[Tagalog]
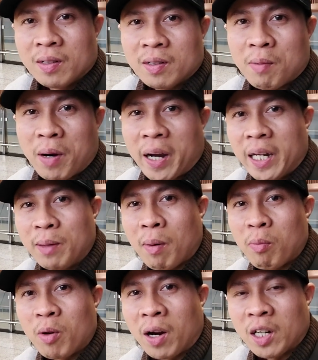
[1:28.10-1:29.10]
sa mga hindi pa
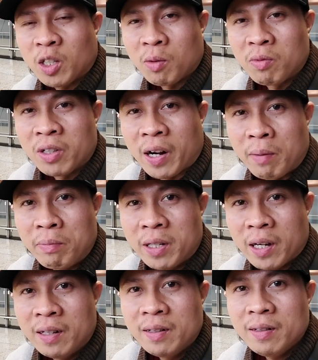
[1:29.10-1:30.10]
po nakasubscribe
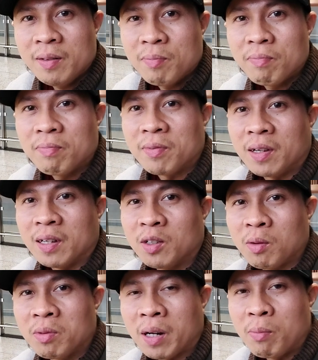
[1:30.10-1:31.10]
dyan, ay,
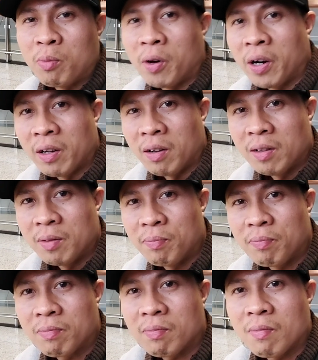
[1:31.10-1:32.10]
subscribe po kayo.
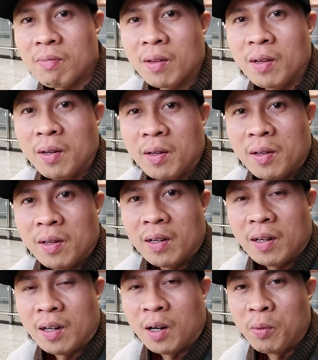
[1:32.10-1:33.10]

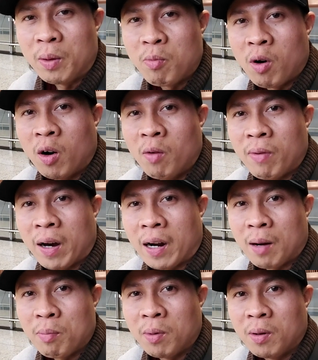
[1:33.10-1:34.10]
Nauwi po ako
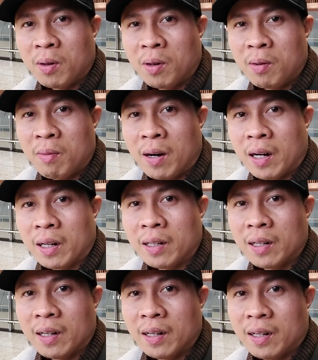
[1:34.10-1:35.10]
para po mag
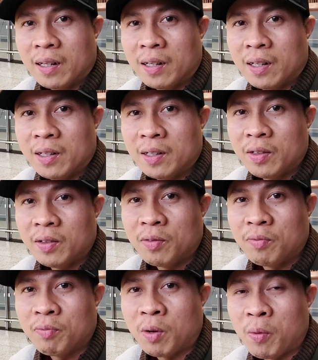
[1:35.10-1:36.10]
uh, ah,
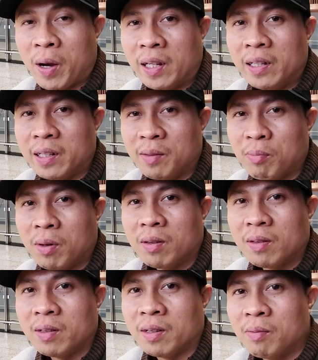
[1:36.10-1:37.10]
po wedding po.
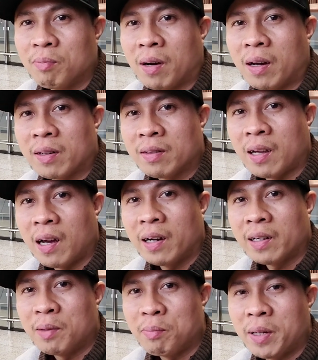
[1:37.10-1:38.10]
Yan para sa
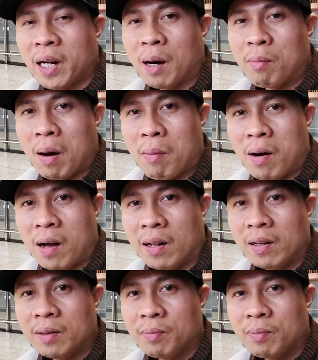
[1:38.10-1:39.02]
akin pinakamamahal.